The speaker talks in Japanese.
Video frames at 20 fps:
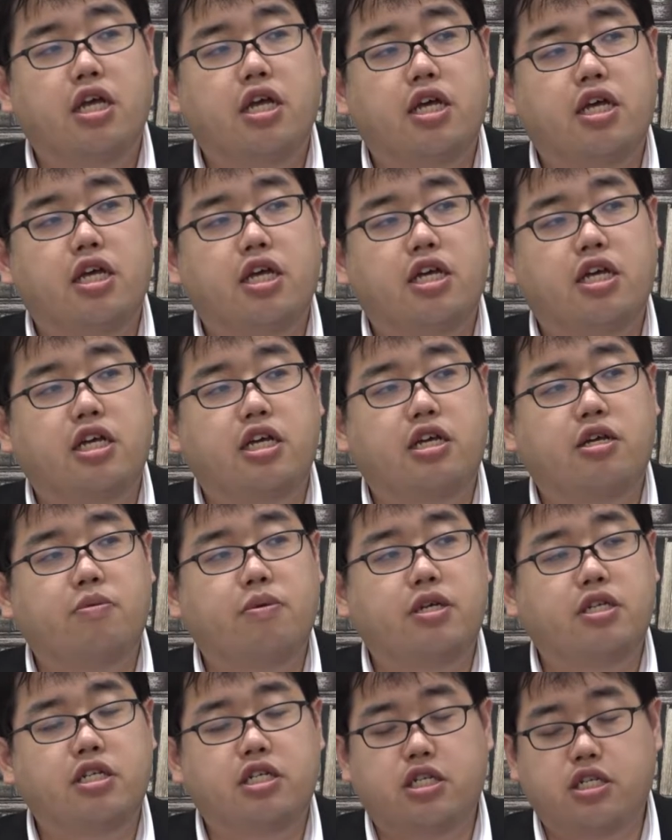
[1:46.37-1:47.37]
えー、
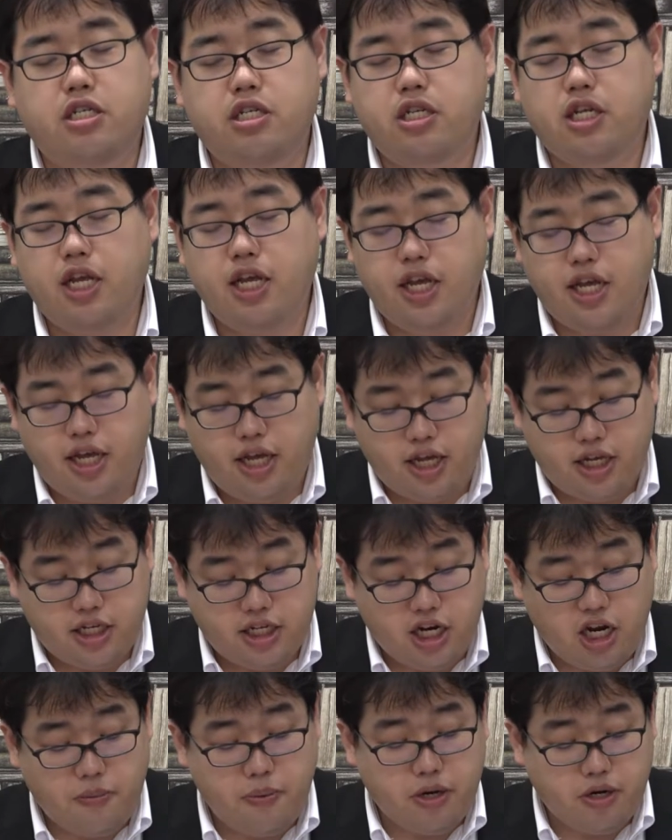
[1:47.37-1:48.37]
まあ、地震で
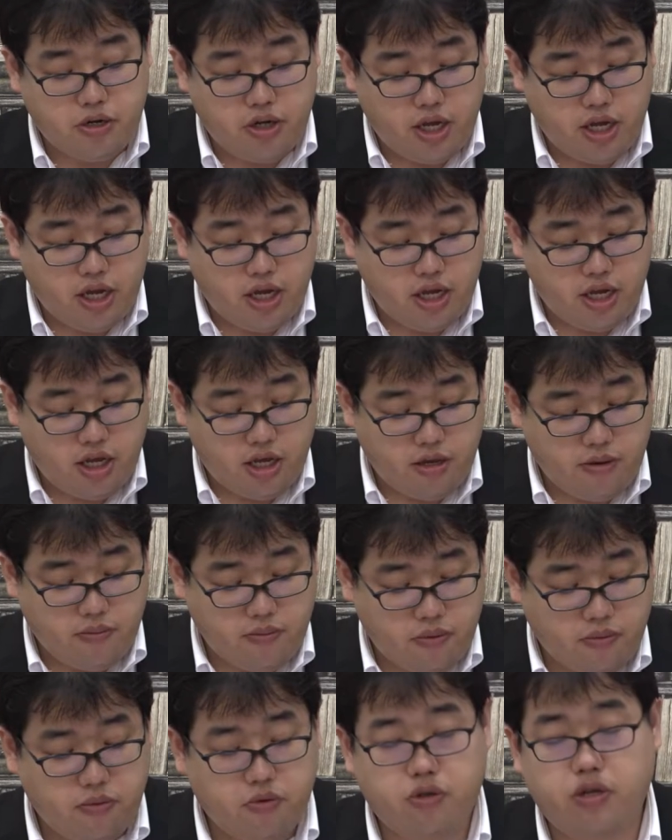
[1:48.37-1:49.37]
調べる、えー、
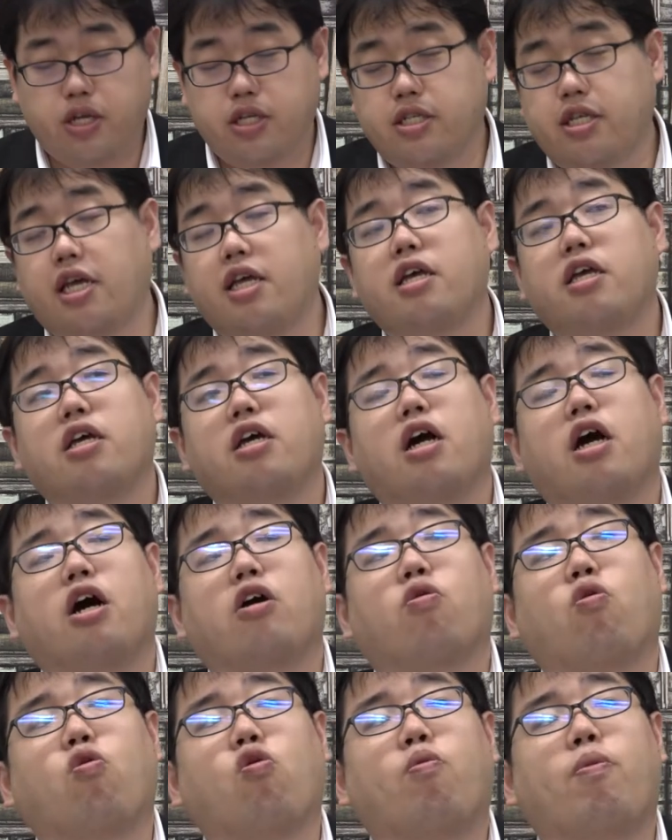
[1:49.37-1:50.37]
部分ですね
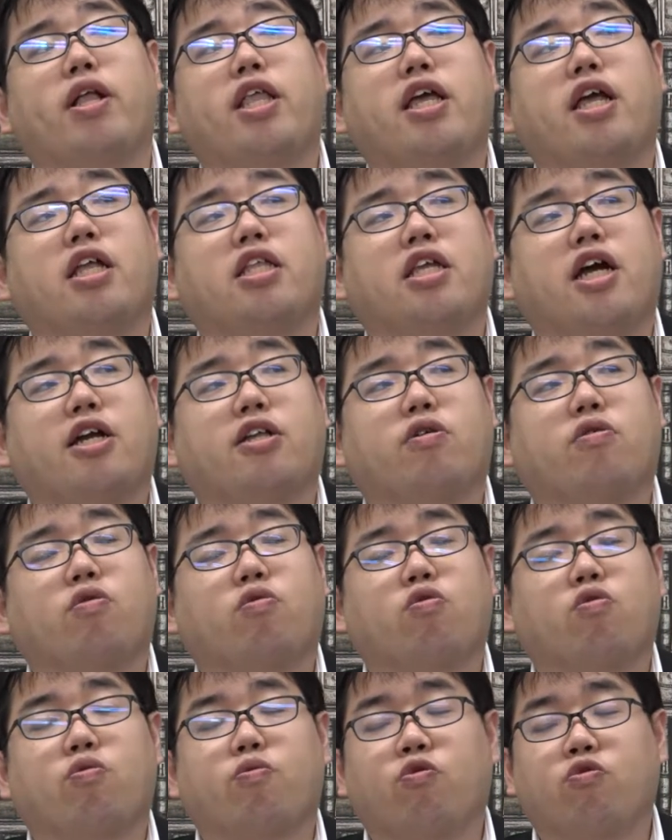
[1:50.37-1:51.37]
あここまでやんないと
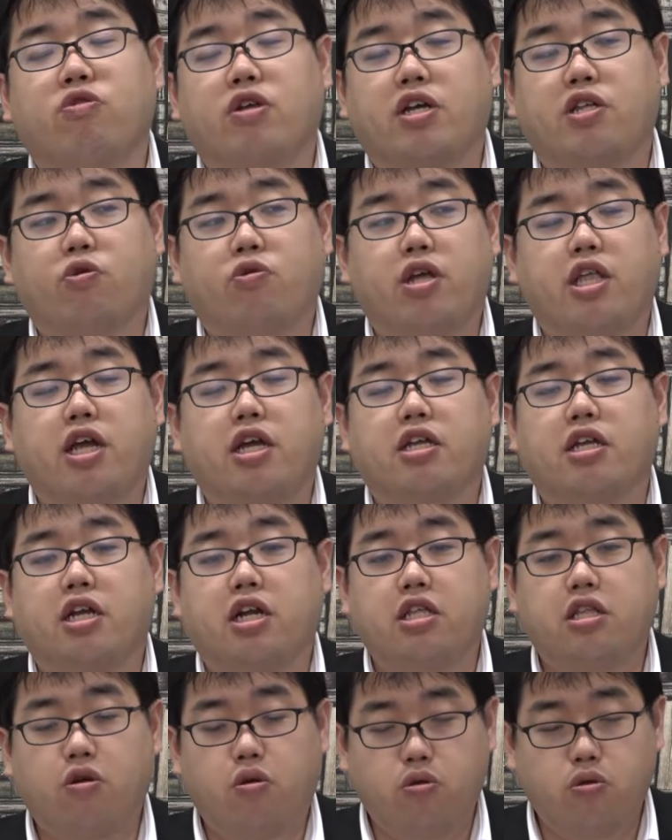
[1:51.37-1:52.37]
この問題解けないんだ
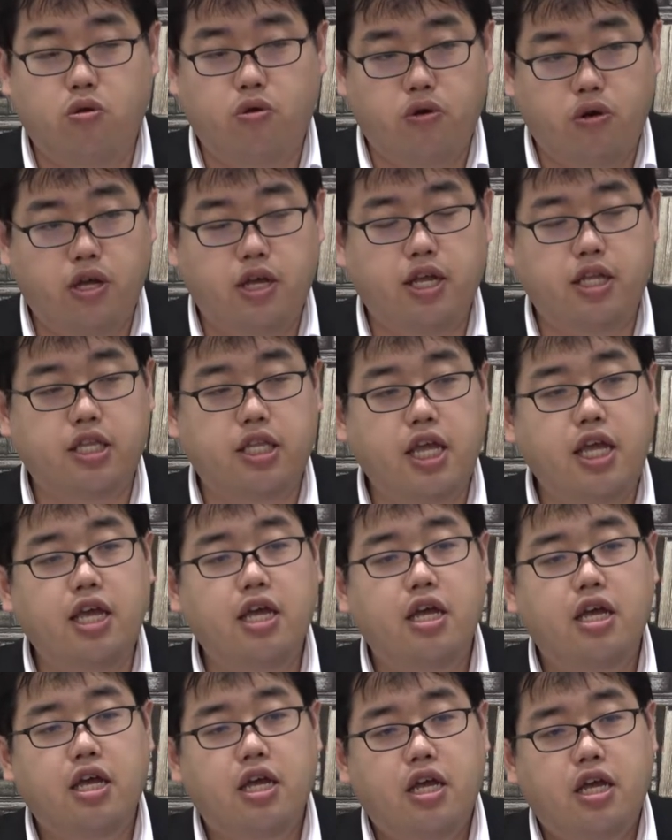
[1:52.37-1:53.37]
なってことをやっ
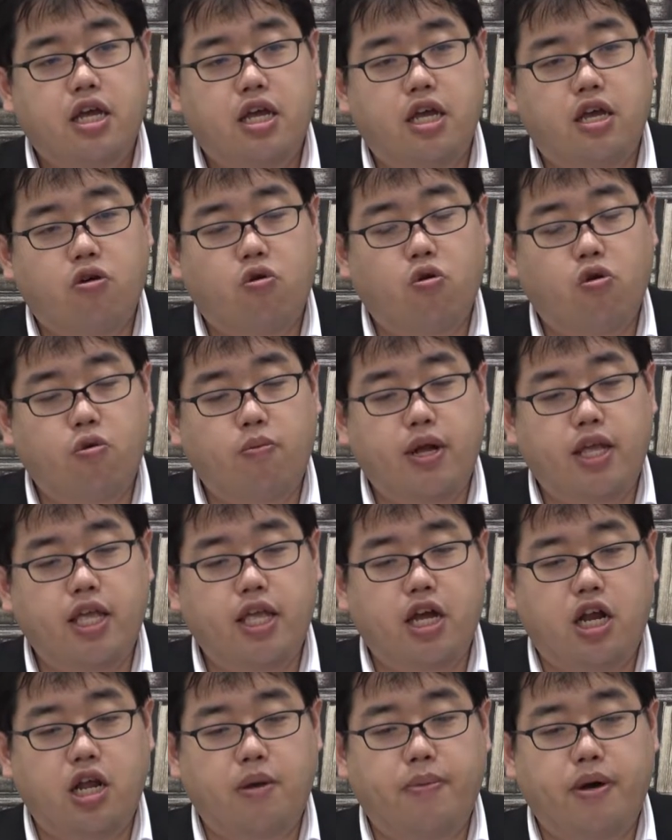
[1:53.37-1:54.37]
て、えー、ここまで
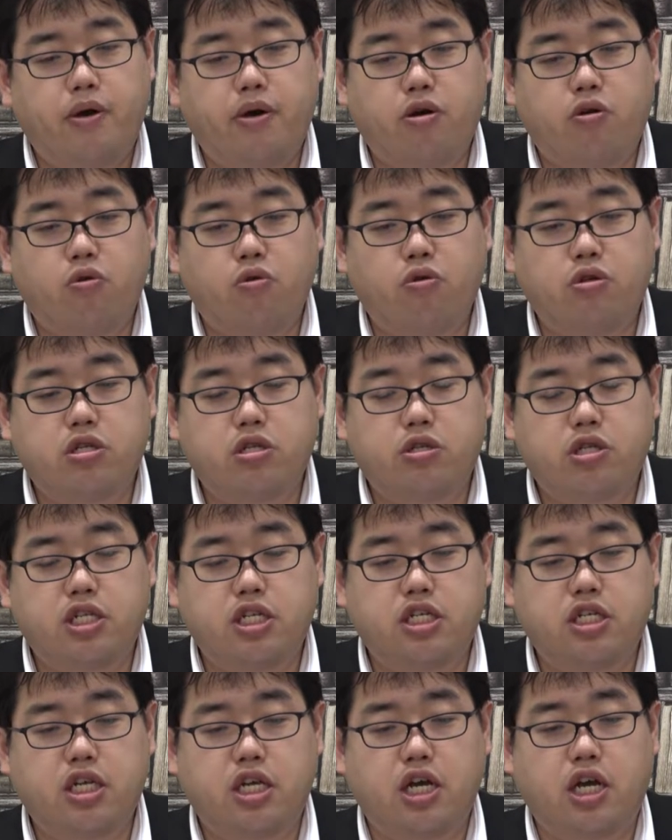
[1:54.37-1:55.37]
やればこの
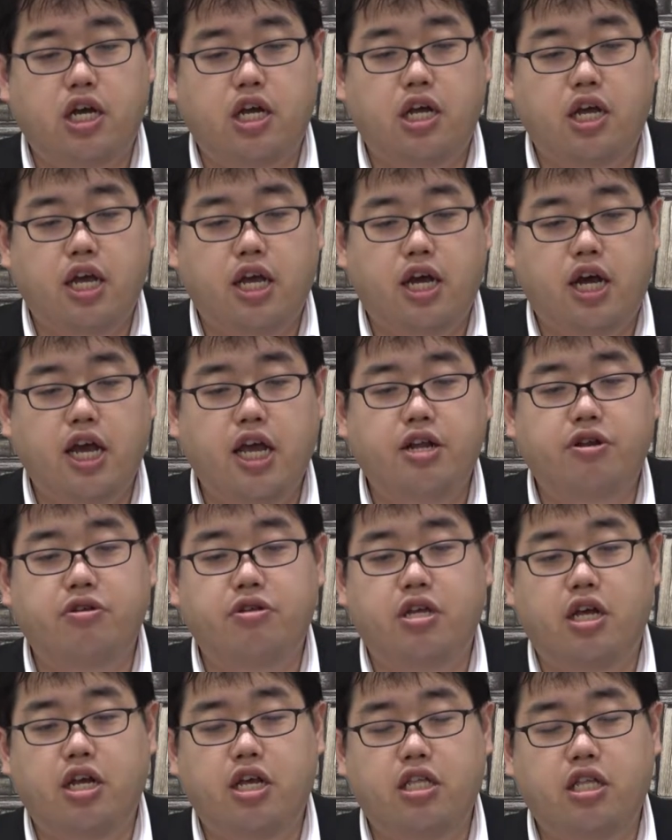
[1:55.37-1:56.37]
知識が入る
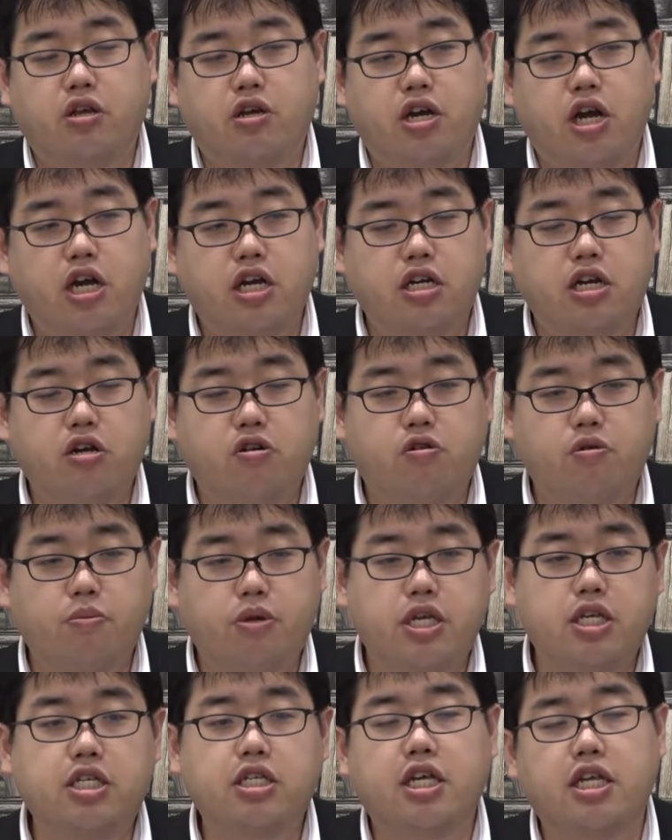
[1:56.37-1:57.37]
んだなっていう感覚を
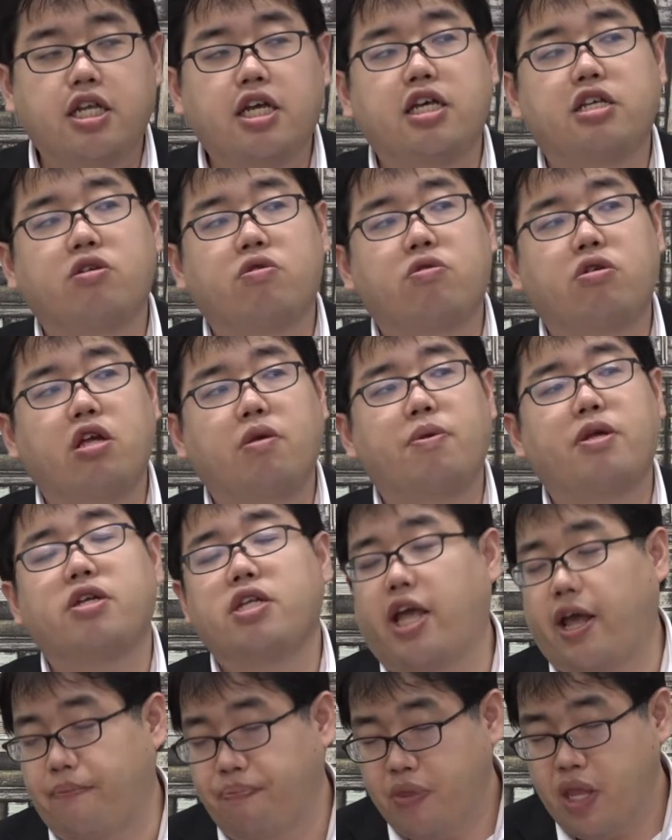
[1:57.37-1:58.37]
身につけてそのレベル
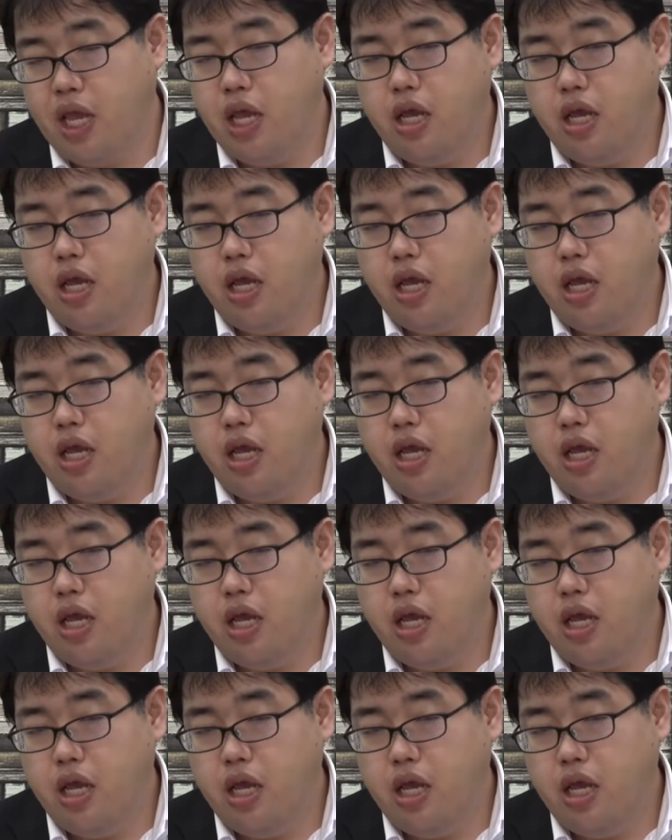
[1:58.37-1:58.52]
で、